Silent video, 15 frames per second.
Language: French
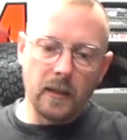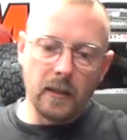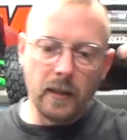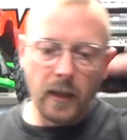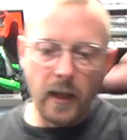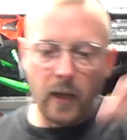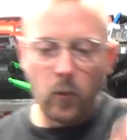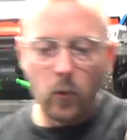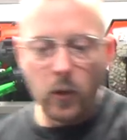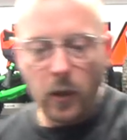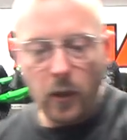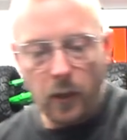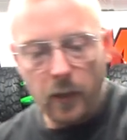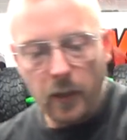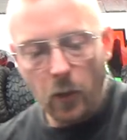la
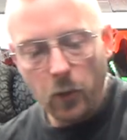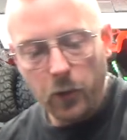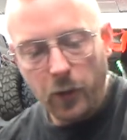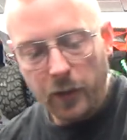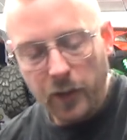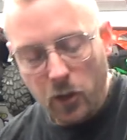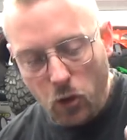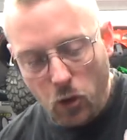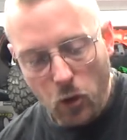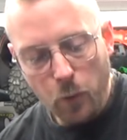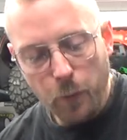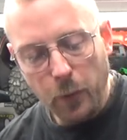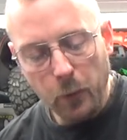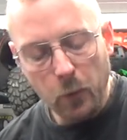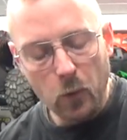longueur, la hauteur des
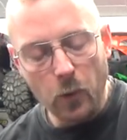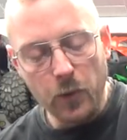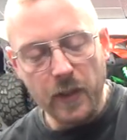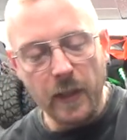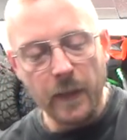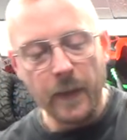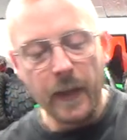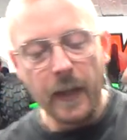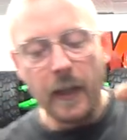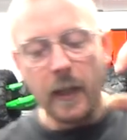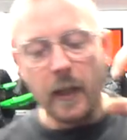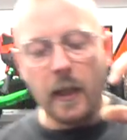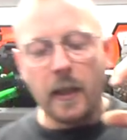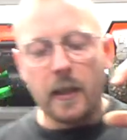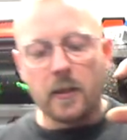jupes de côté.
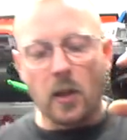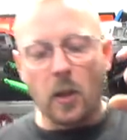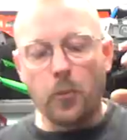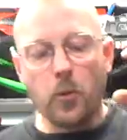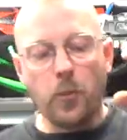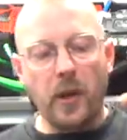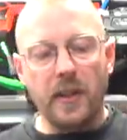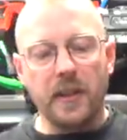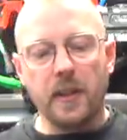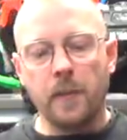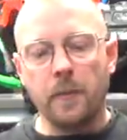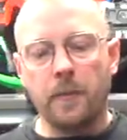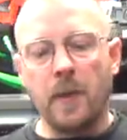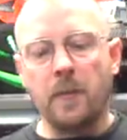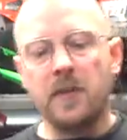Sur la plupart des
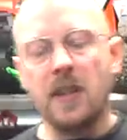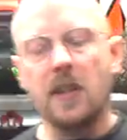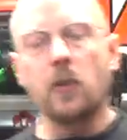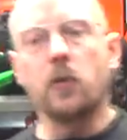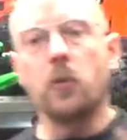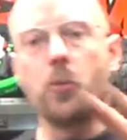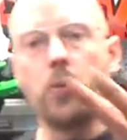MT, quand tu